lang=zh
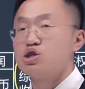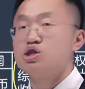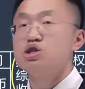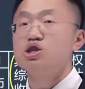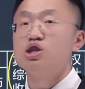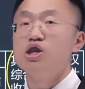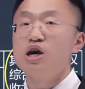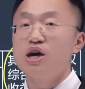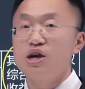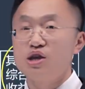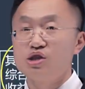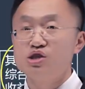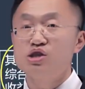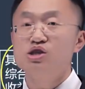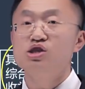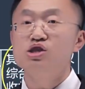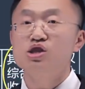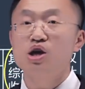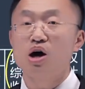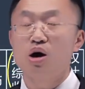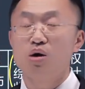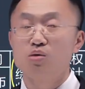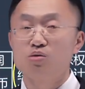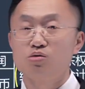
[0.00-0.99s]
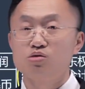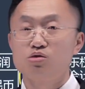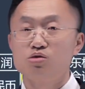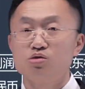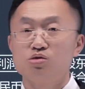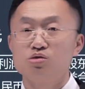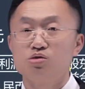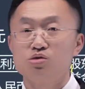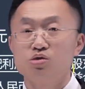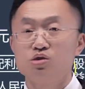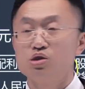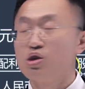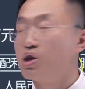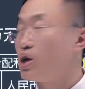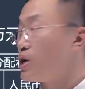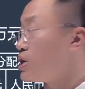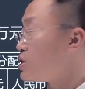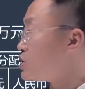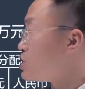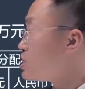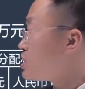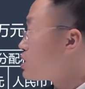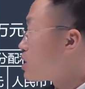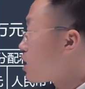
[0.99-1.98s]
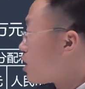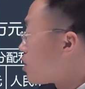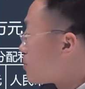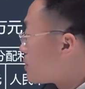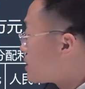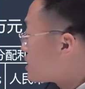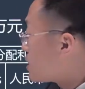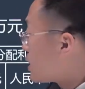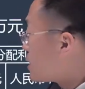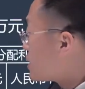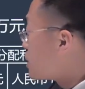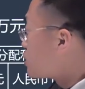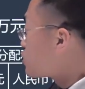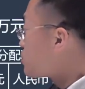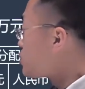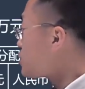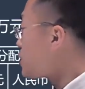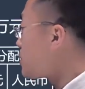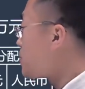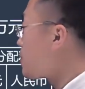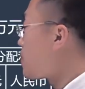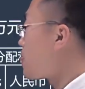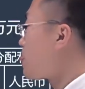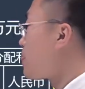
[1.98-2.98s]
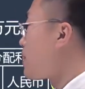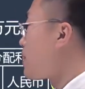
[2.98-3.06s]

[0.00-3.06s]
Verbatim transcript: 是累积到累积到本年年初的。